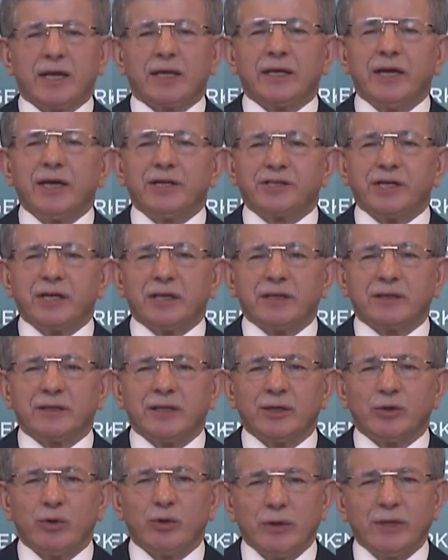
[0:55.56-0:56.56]
Gerçeklikten
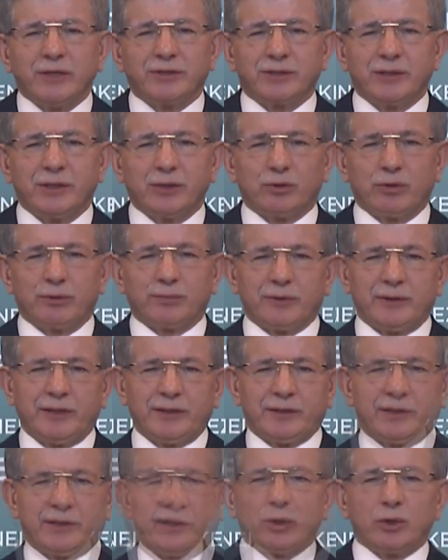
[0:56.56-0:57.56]
öylesine koptular
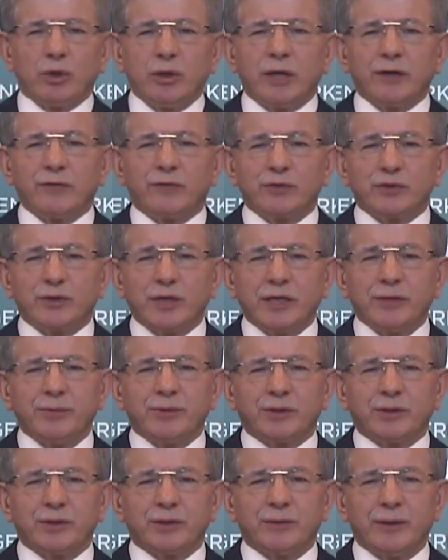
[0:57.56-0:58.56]
ki. Dolar füze gibi
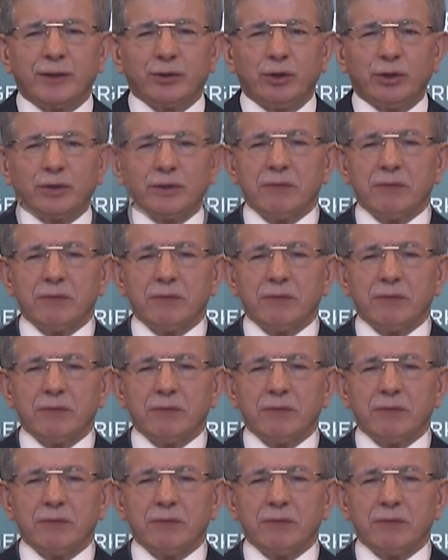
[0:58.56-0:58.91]
tırmanıyor.